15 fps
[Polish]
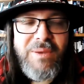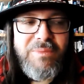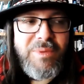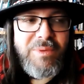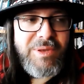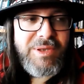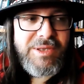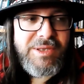
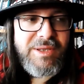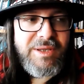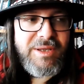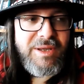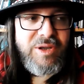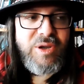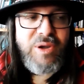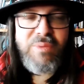
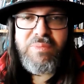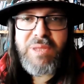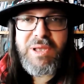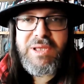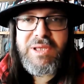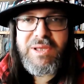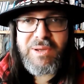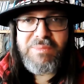pomiędzy
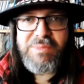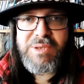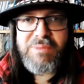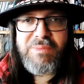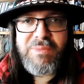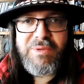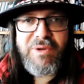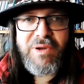kompletnie
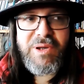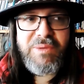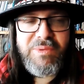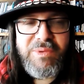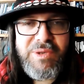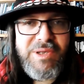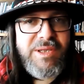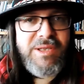obcym tworem,
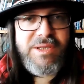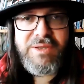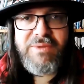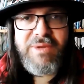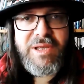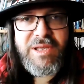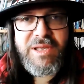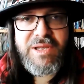który
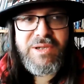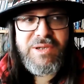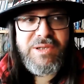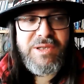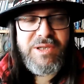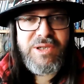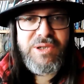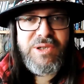zdecydowanie należy
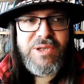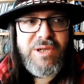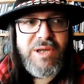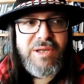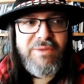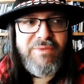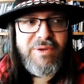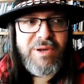zniszczyć, a
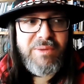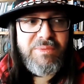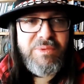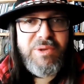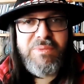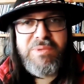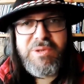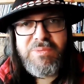tworem,
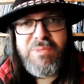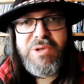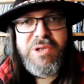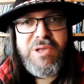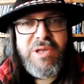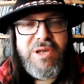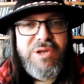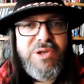który być może
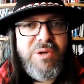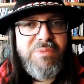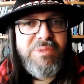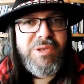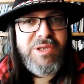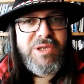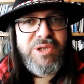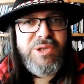należałoby
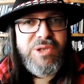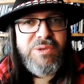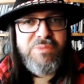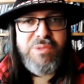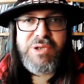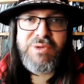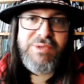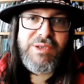zniszczyć,
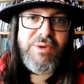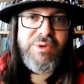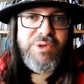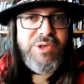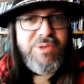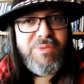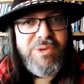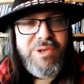może w
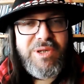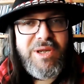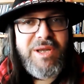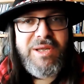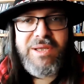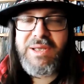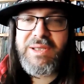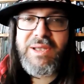całości, może nie
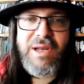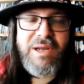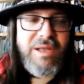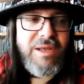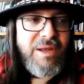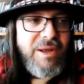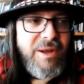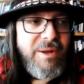i tak dalej,
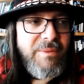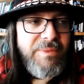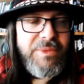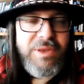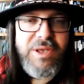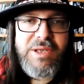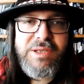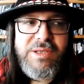
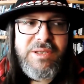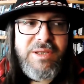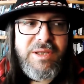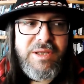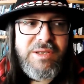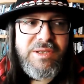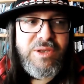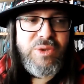jest,
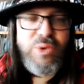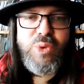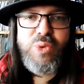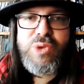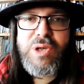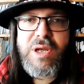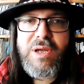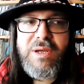jest
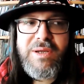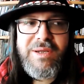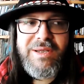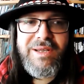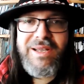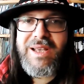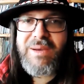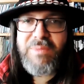duża
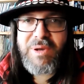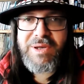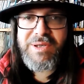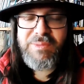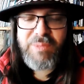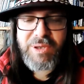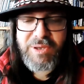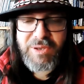gama
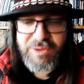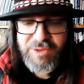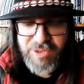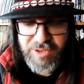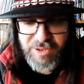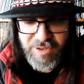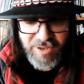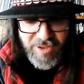rozpiętości.